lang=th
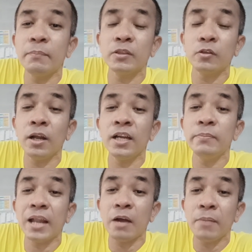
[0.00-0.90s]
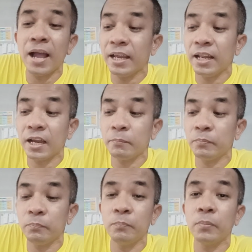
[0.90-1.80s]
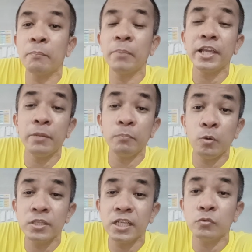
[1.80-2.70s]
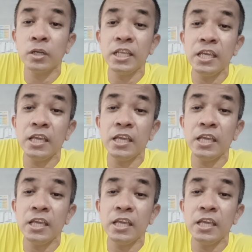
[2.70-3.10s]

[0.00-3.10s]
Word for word: มันต่อเลยไปหลาไม้แล้ครับกับแพ็กเกจโปรโมชั่นตัวนี้